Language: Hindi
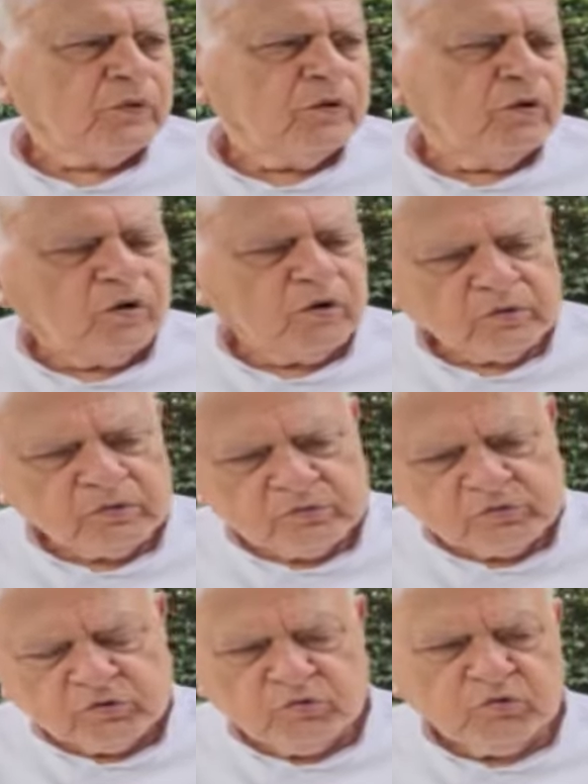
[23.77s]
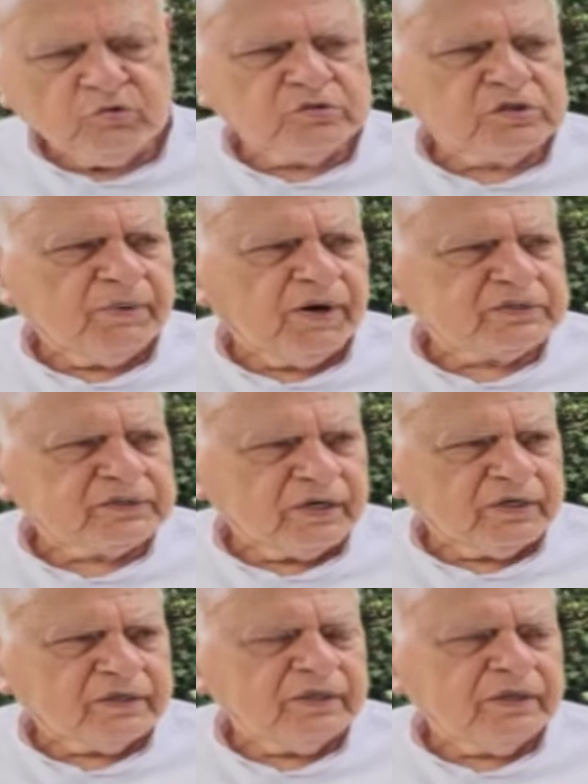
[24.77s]
और ज़रूर उनसे बात
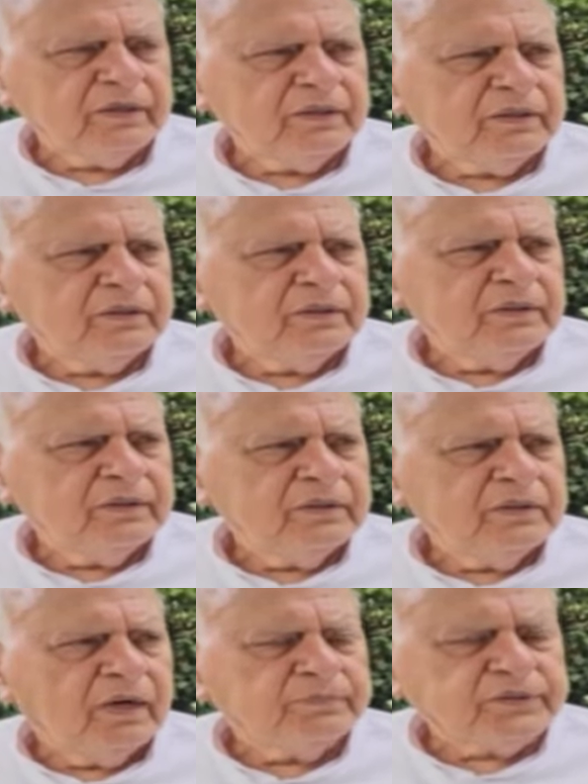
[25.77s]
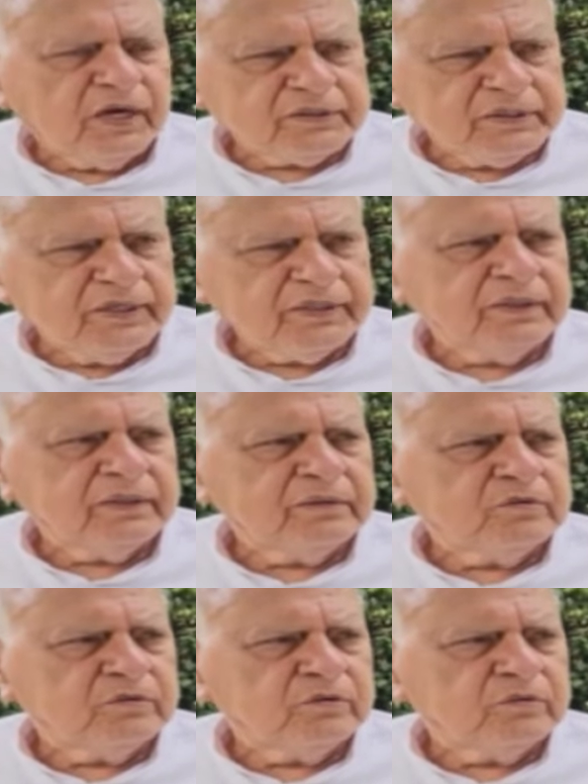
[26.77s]
करेंगे हम चाहते हैं कि
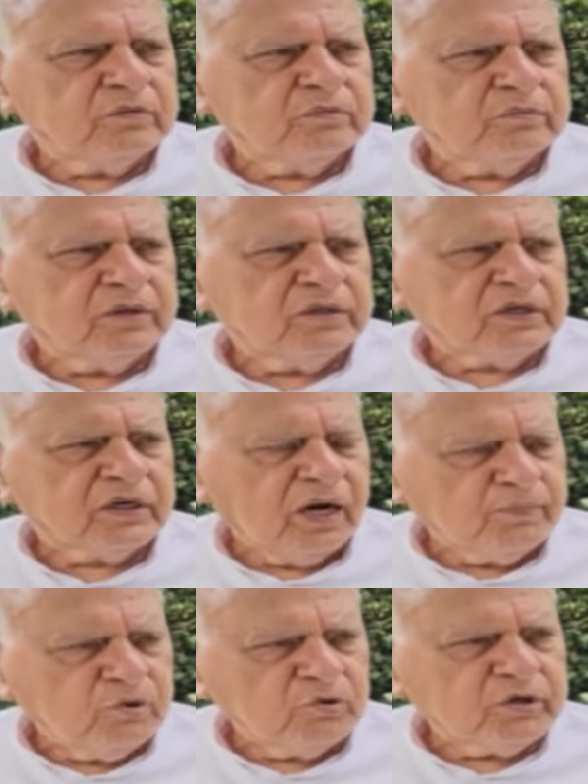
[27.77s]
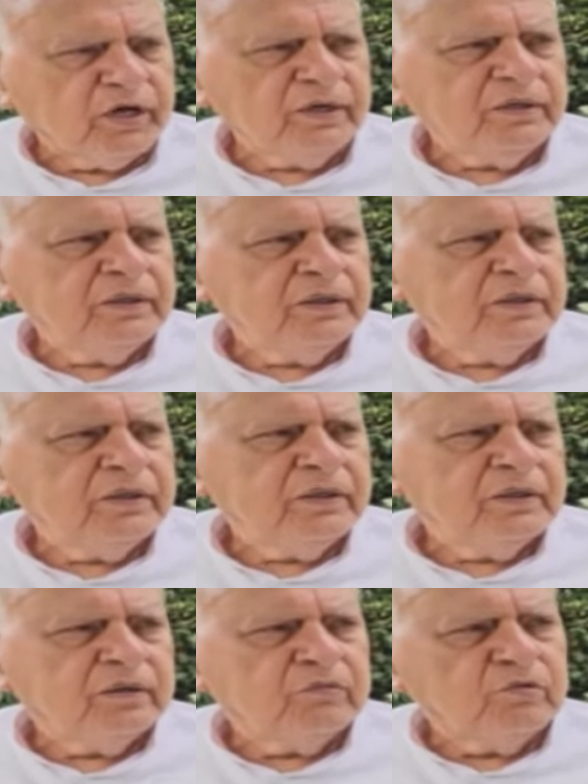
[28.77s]
जो इंतखब होंगे
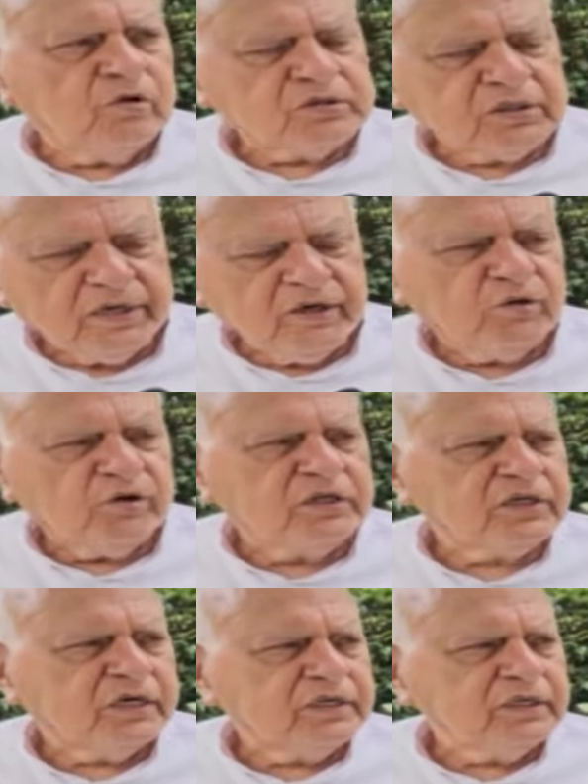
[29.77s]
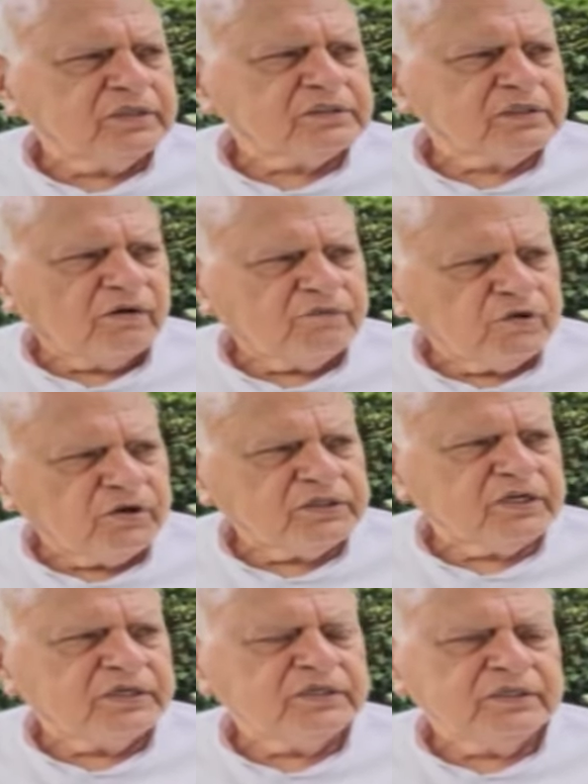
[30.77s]
वो सही होने चाहिए साफ़ होने
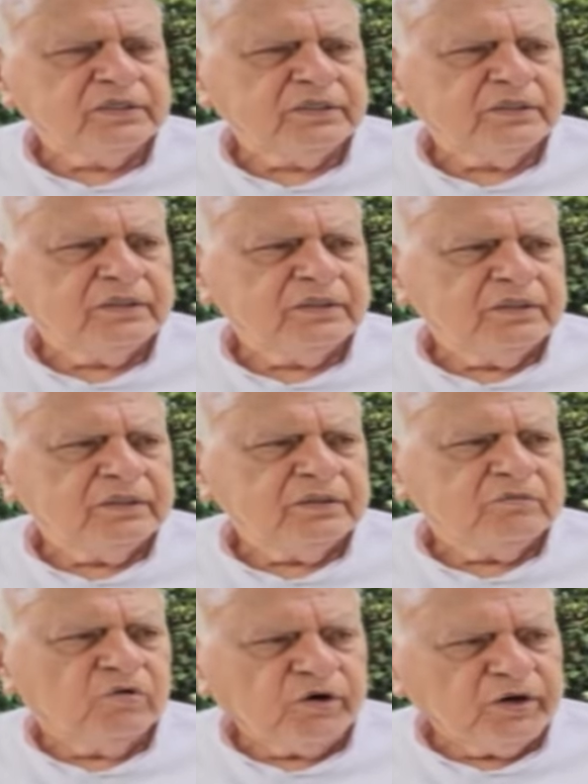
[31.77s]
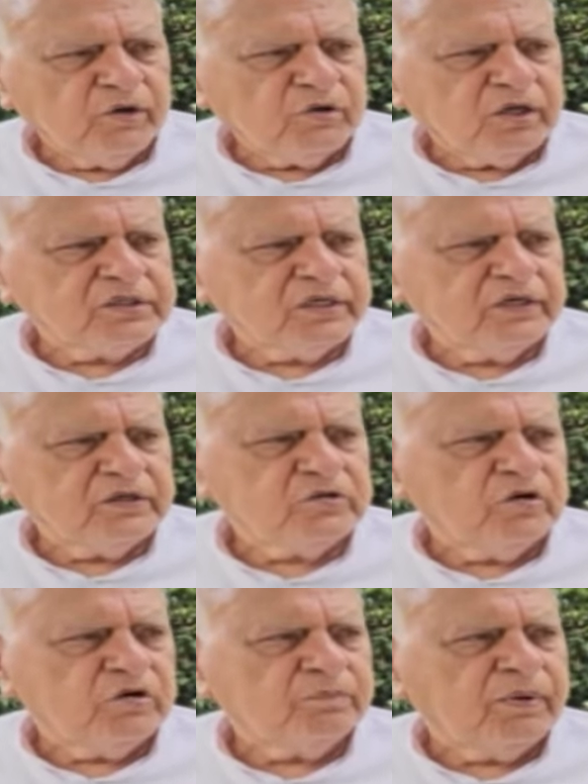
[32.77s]
चाहिए वो नहीं होना चाहिए
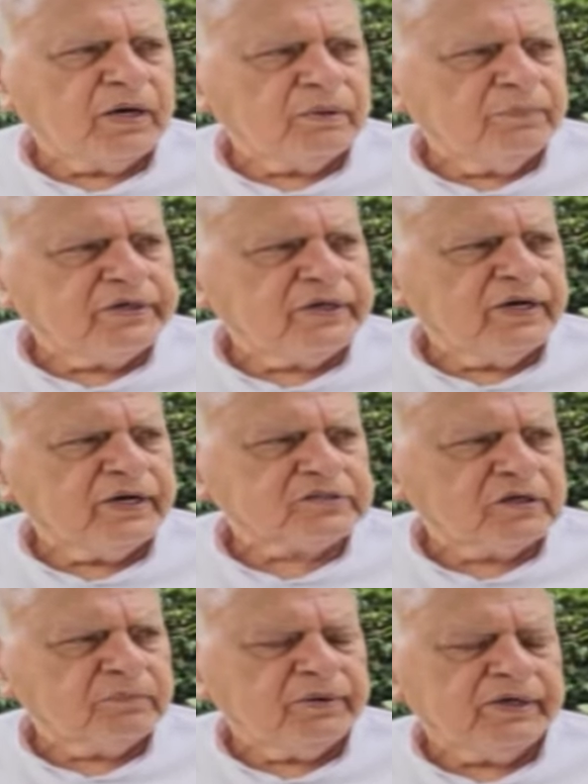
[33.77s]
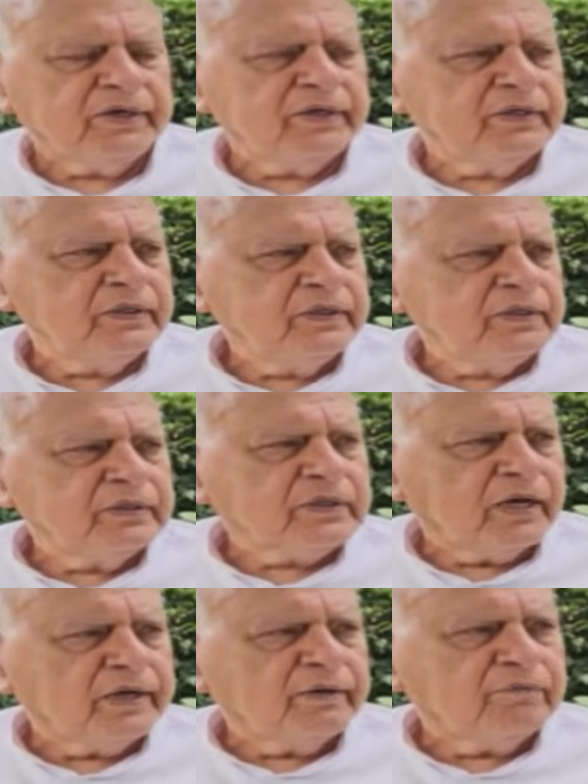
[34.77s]
जो पार्लियामेंट्री इलेक्शन में
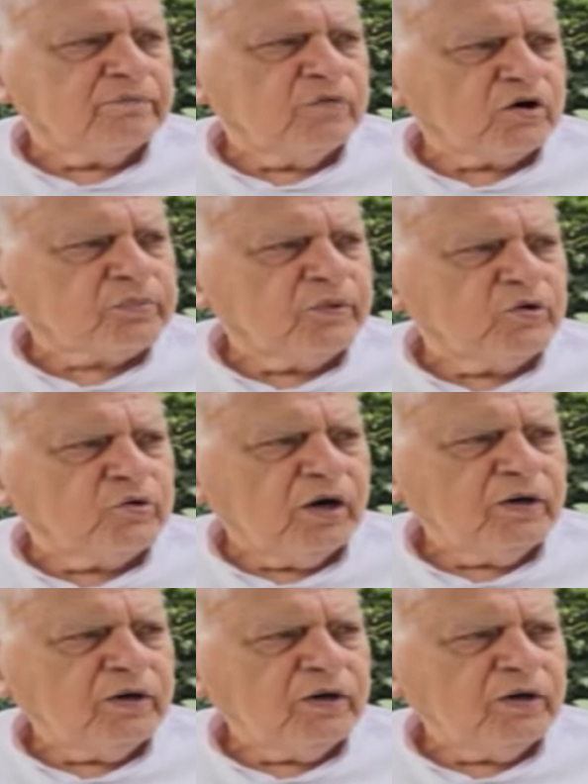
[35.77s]
सारे मुल्क में हुआ